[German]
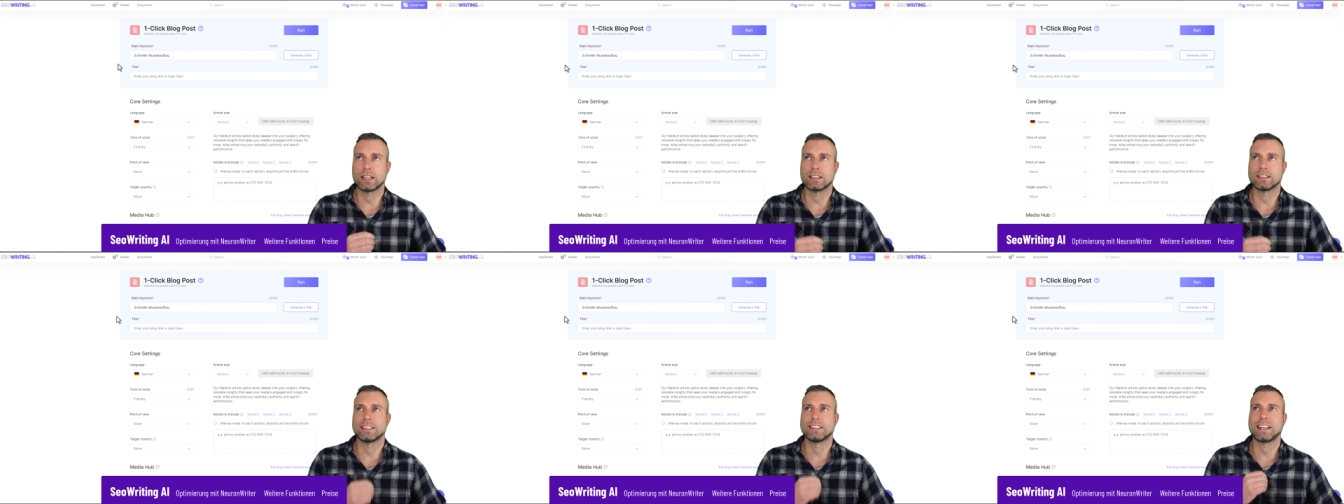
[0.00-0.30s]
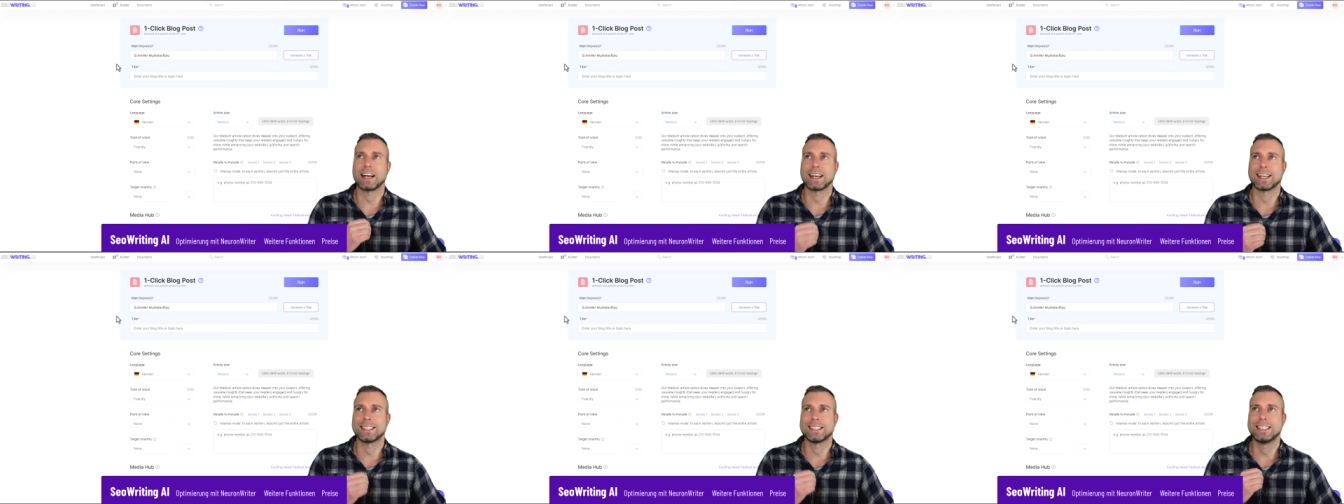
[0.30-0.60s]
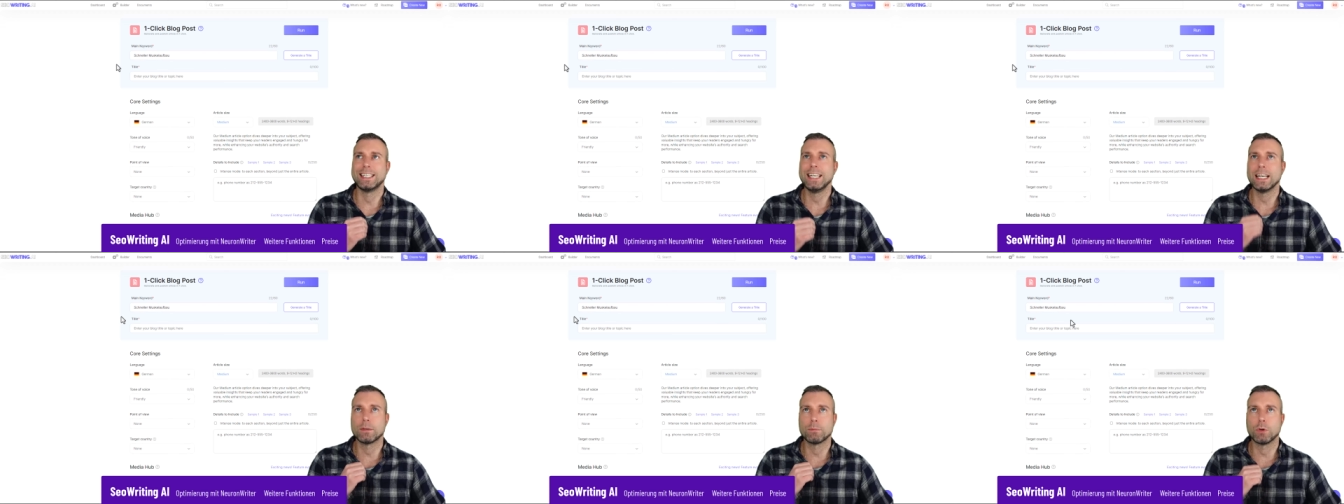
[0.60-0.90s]
das ich
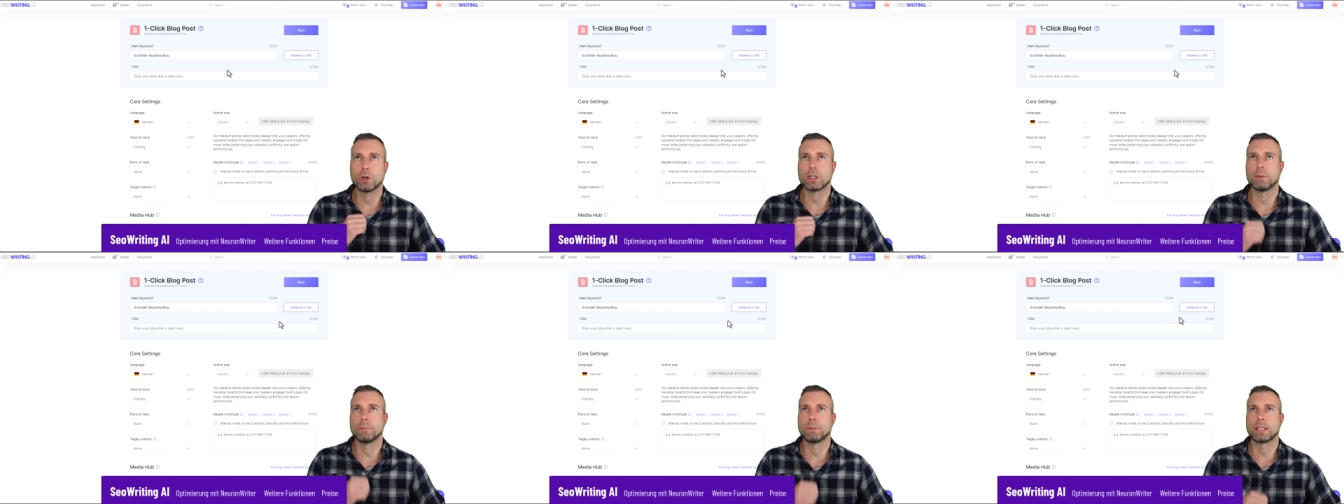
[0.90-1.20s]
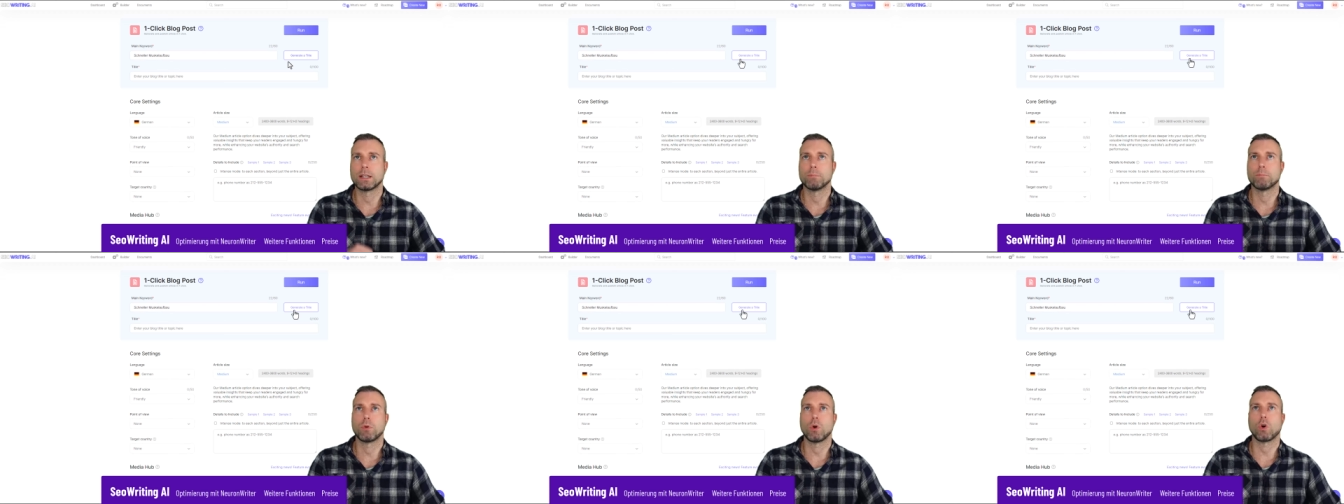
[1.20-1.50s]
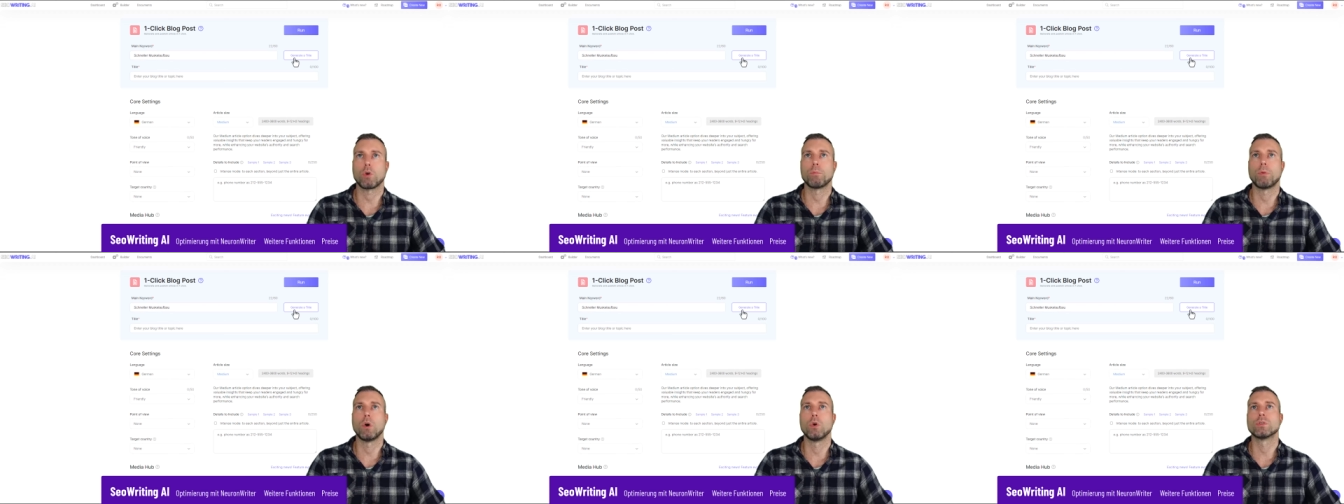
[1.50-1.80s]
targetieren möchte mit dem
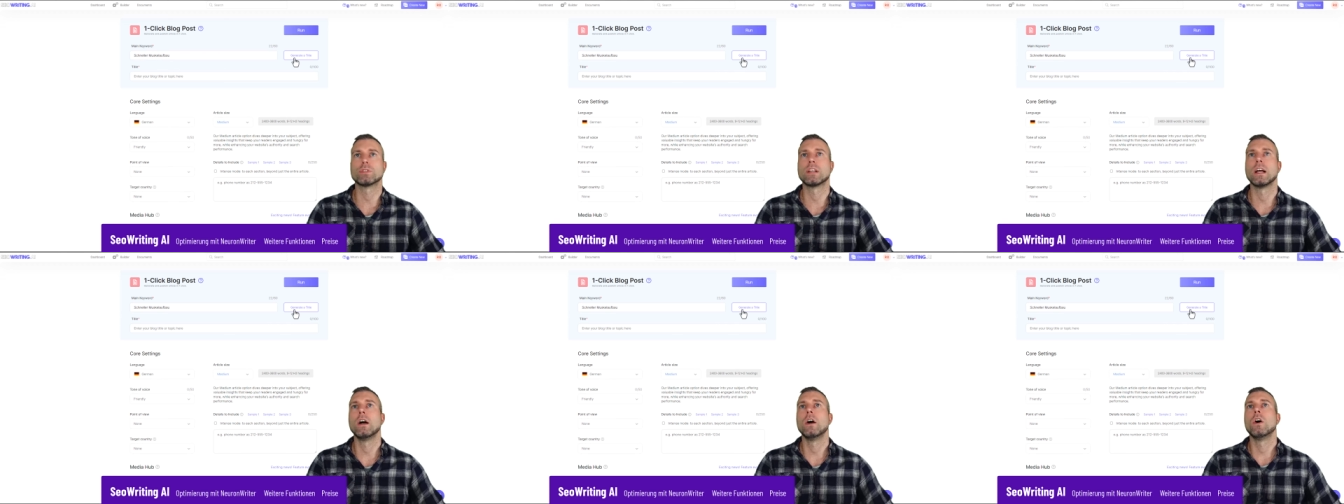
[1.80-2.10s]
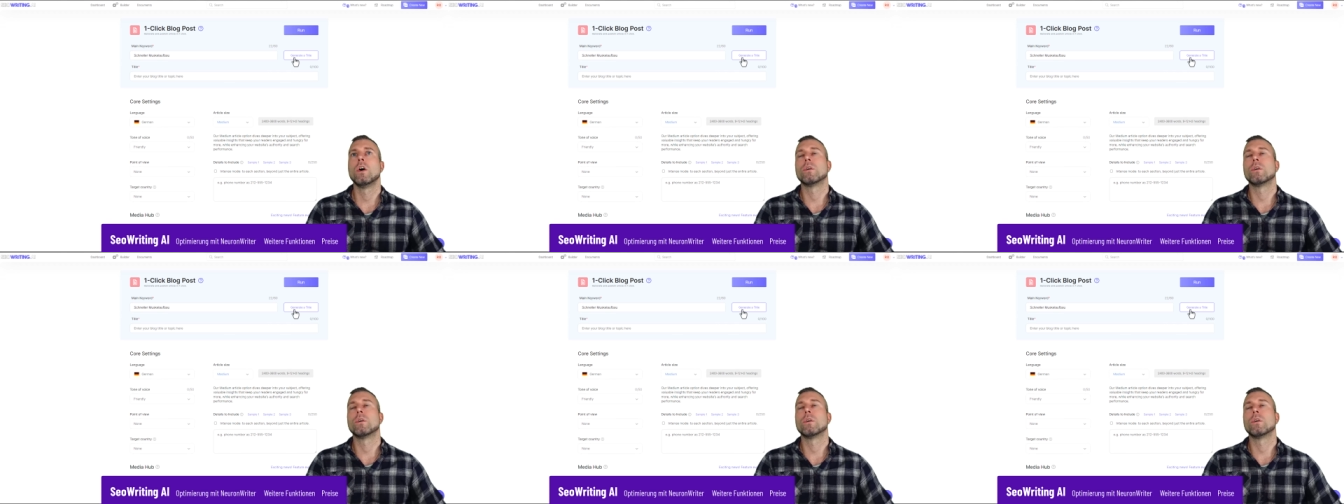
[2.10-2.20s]
Blogpost.